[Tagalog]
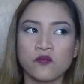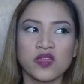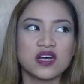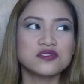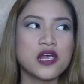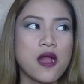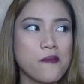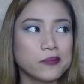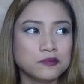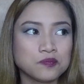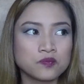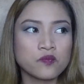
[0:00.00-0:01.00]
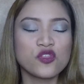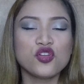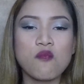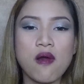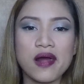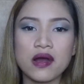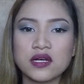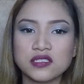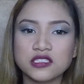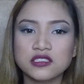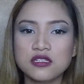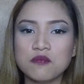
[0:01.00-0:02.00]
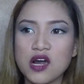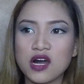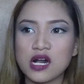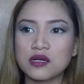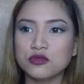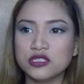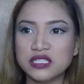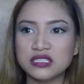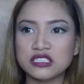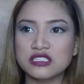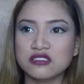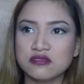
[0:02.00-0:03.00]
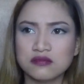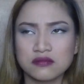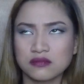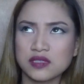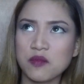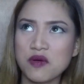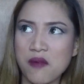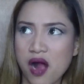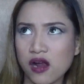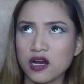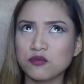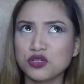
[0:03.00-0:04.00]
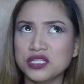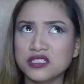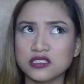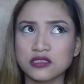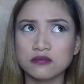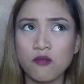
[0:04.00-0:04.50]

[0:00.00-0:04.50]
Kasi, yung mga acid na mga carbonated, tama ba? Carbonated.